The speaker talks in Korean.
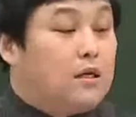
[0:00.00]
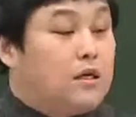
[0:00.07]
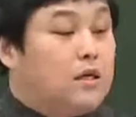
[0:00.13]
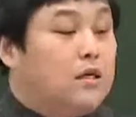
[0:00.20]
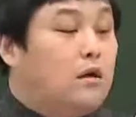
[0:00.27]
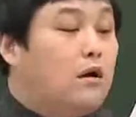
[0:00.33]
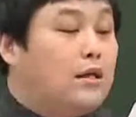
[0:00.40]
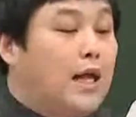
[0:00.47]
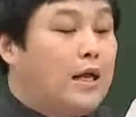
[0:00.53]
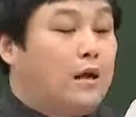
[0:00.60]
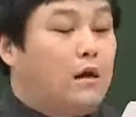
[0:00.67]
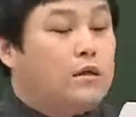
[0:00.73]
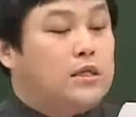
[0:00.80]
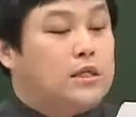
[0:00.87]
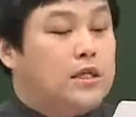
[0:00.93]
그러나
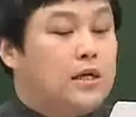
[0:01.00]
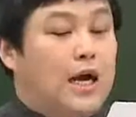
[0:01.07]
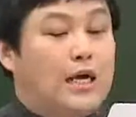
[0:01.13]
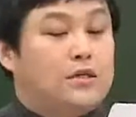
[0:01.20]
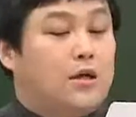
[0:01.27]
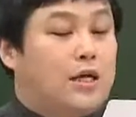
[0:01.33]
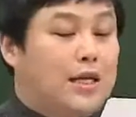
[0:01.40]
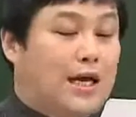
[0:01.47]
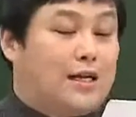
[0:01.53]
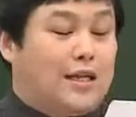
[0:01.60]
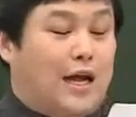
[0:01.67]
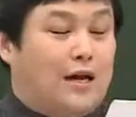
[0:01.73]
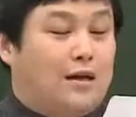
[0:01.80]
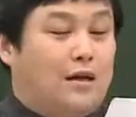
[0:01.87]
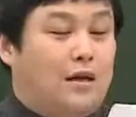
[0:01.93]
현실은 가정과
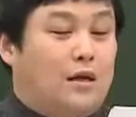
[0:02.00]
다르다.